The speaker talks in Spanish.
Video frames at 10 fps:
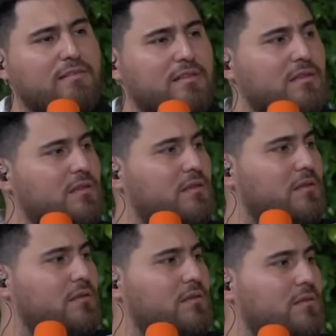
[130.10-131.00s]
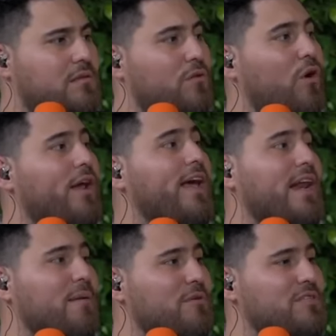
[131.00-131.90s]
Jorge Ramos. Jorge
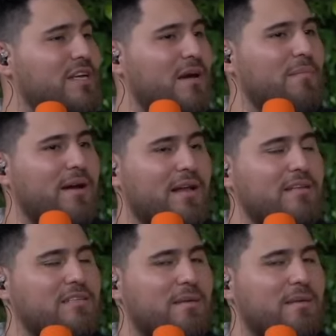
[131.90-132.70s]
Ramos se llama el,